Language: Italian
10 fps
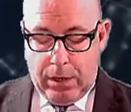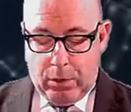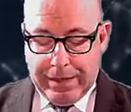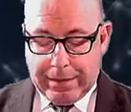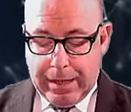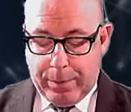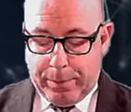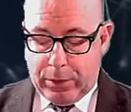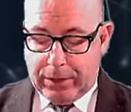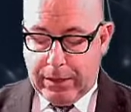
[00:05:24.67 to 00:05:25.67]
Questa è la
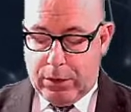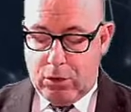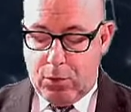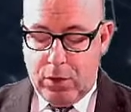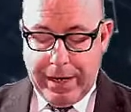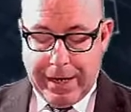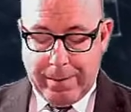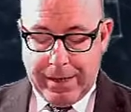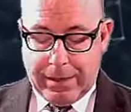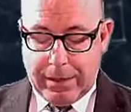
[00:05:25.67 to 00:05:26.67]
proposta del Comune
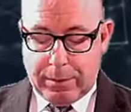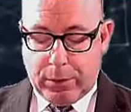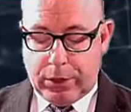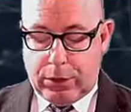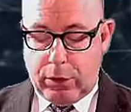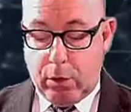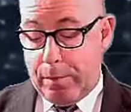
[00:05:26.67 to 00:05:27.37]
che mette a disposizione